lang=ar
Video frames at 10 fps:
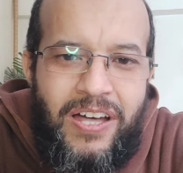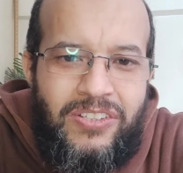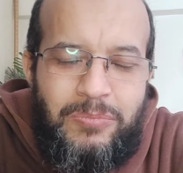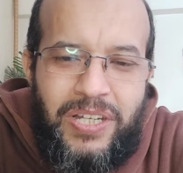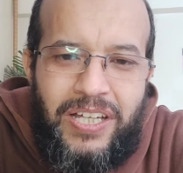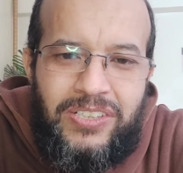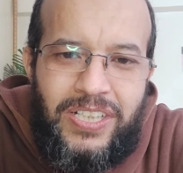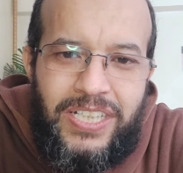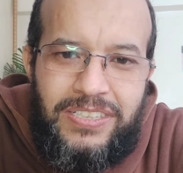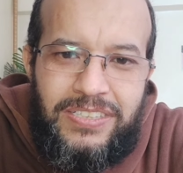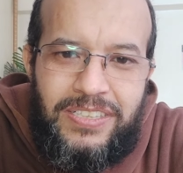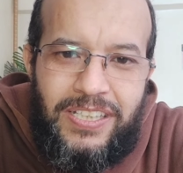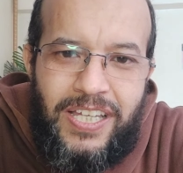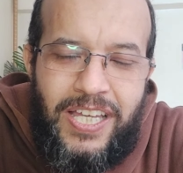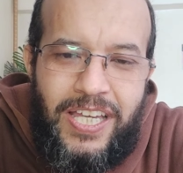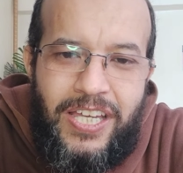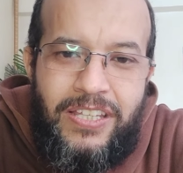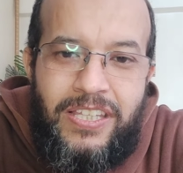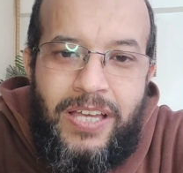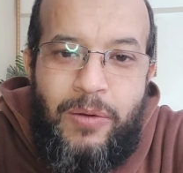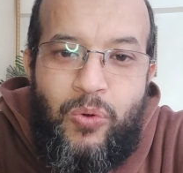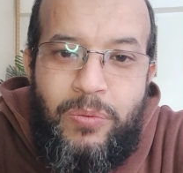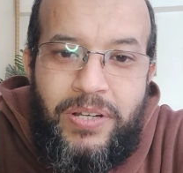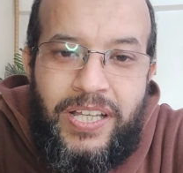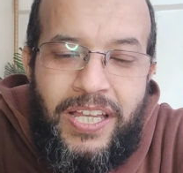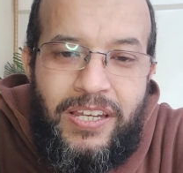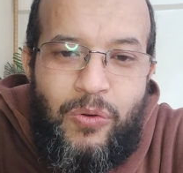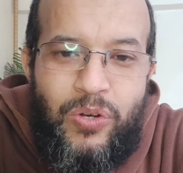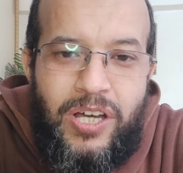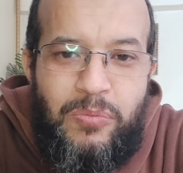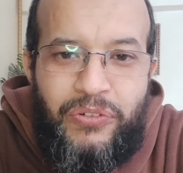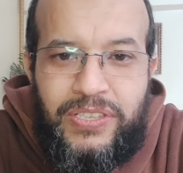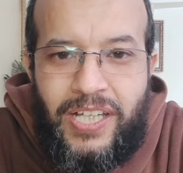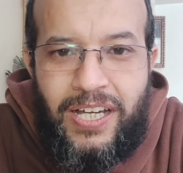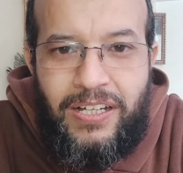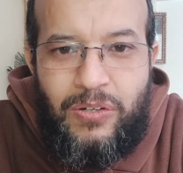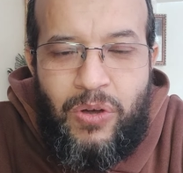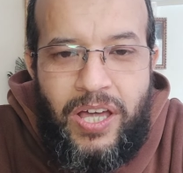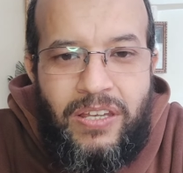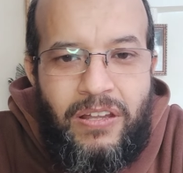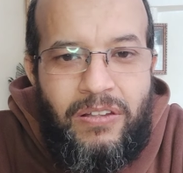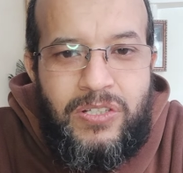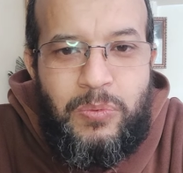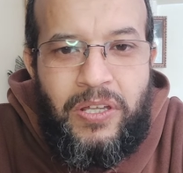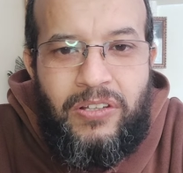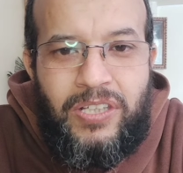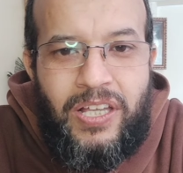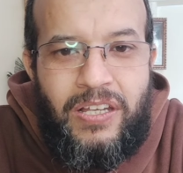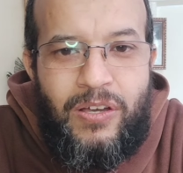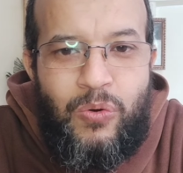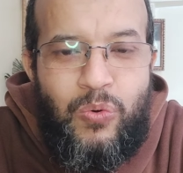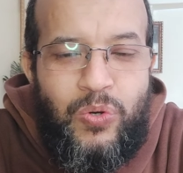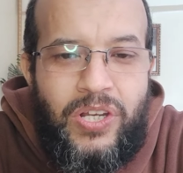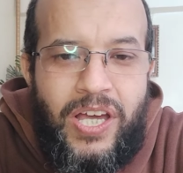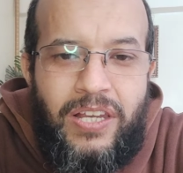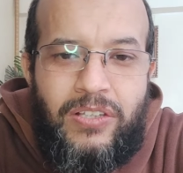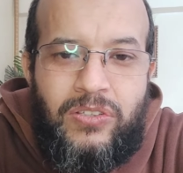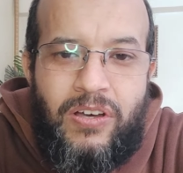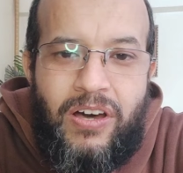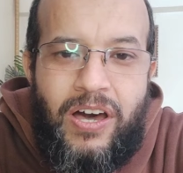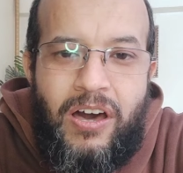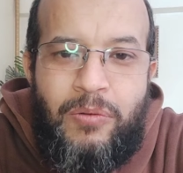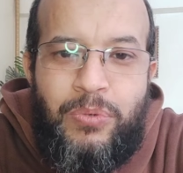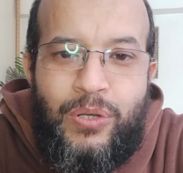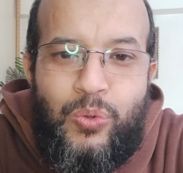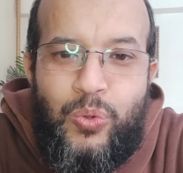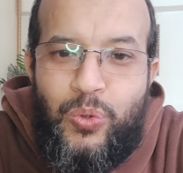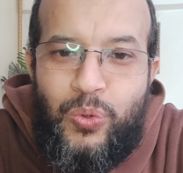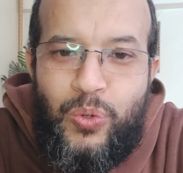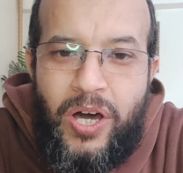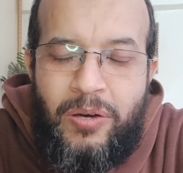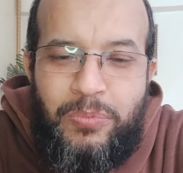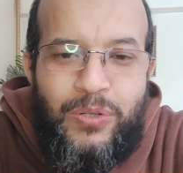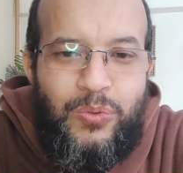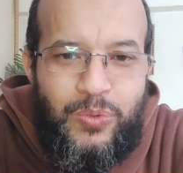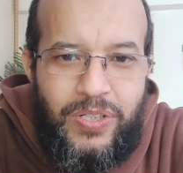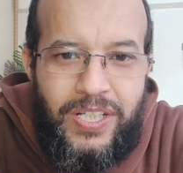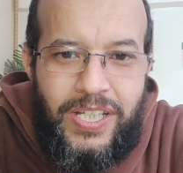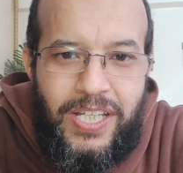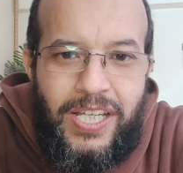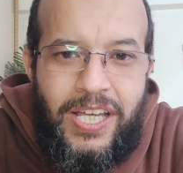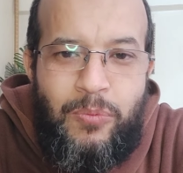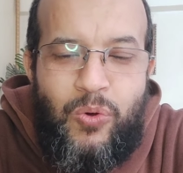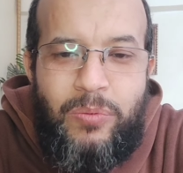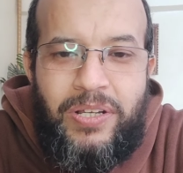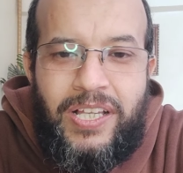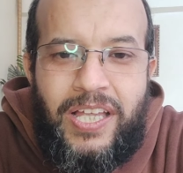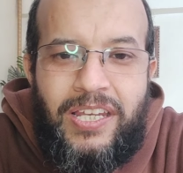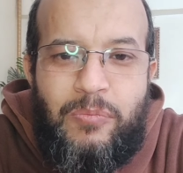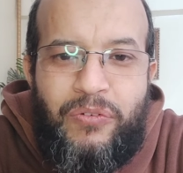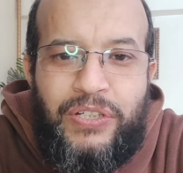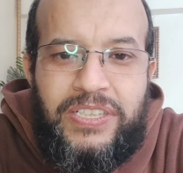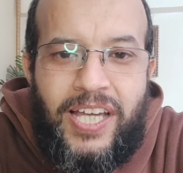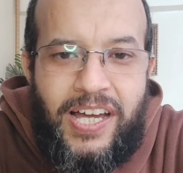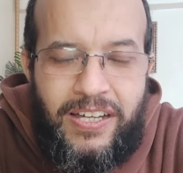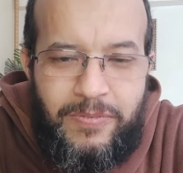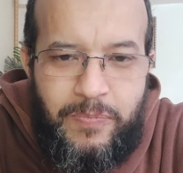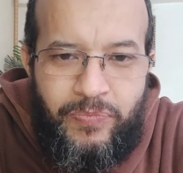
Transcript: أعظم العطاءات إن أبواب الجنة كلها مفتحة كأن الله سبحانه وتعالى يقول لأهل الطاعة أقبلوا أقبلوا أبواب الجنة مفتحة